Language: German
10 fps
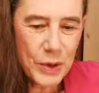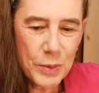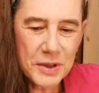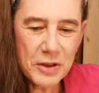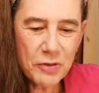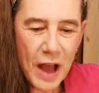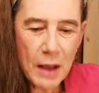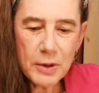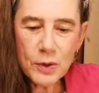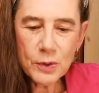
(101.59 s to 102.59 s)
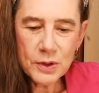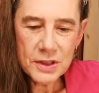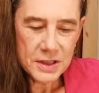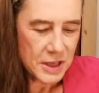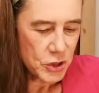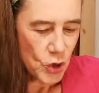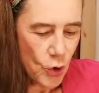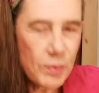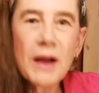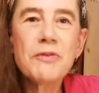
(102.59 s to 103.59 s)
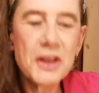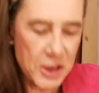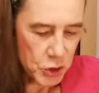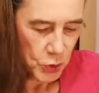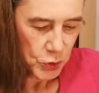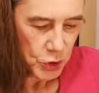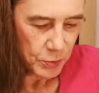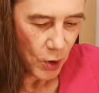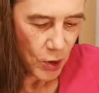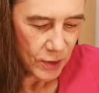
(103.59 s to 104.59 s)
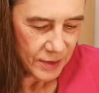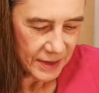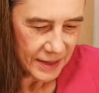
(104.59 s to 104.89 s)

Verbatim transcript: Über die Farbe und den Schaum haben wir ja schon gesprochen.